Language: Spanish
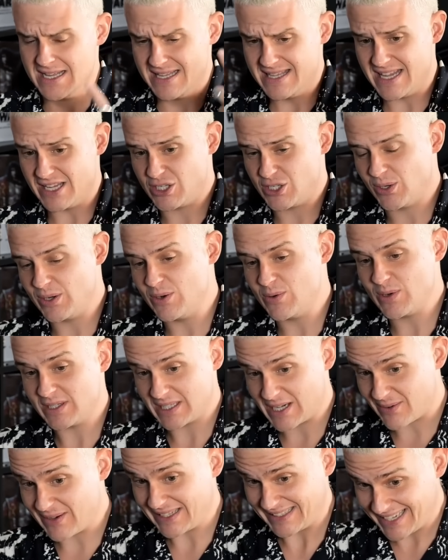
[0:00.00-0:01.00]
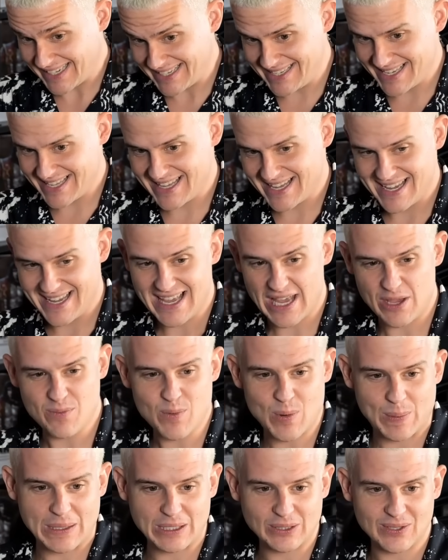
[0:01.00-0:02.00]
De hecho, en nuestra batalla de ahí hay un
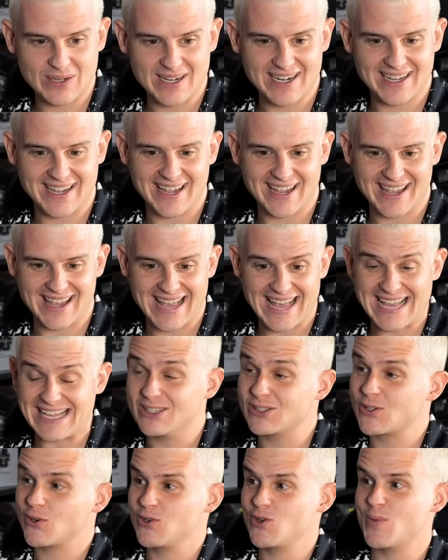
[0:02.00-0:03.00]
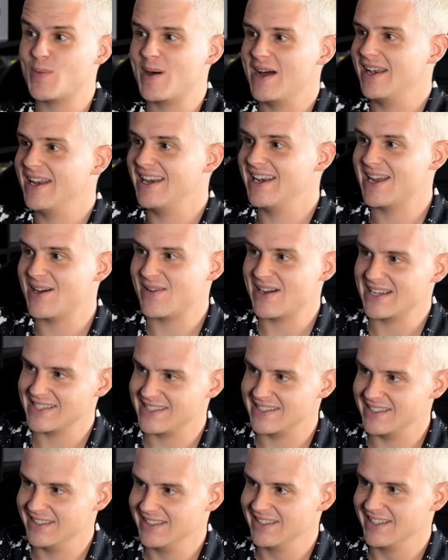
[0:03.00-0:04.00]
momento en el que entro yo mal en la
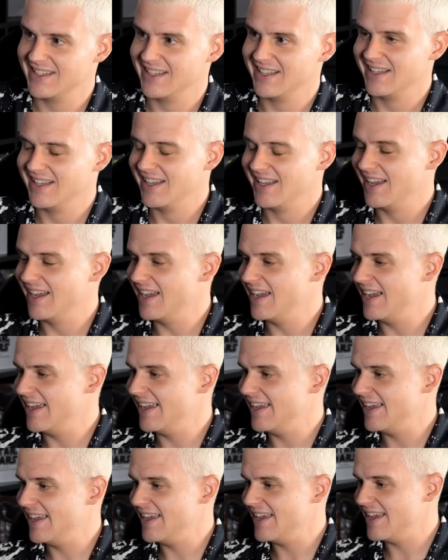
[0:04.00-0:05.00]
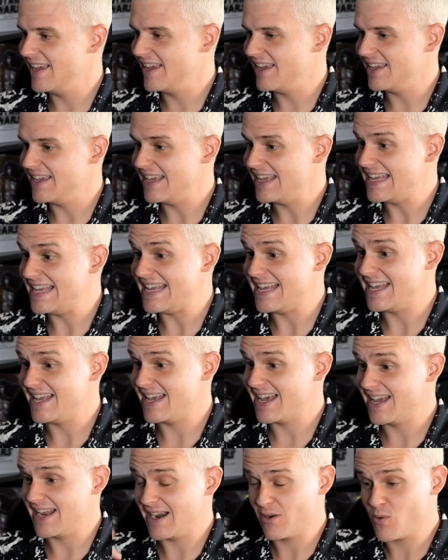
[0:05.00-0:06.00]
base
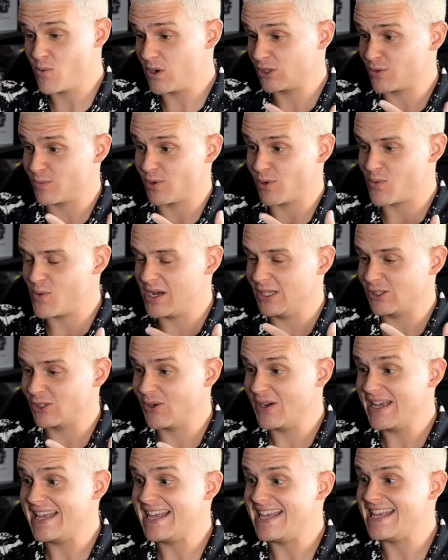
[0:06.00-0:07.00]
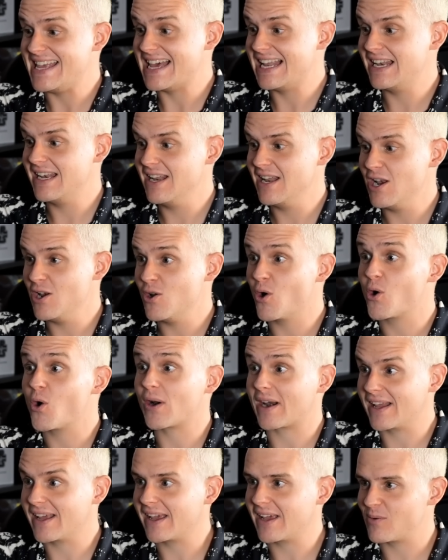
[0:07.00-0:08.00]
y, era un 4x4 y él lo
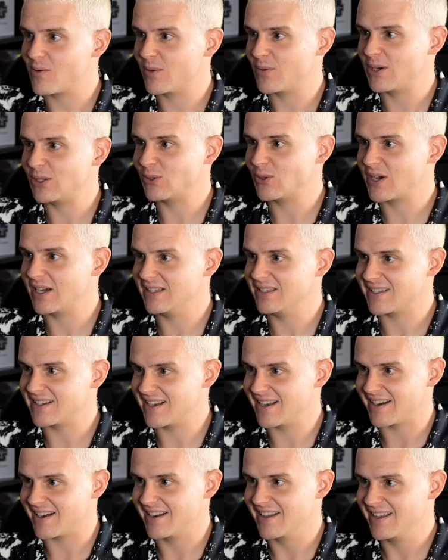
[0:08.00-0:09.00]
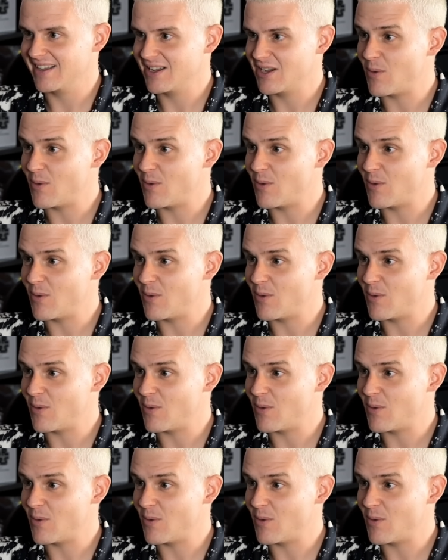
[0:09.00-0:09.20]
corrige cuando le toca entrar.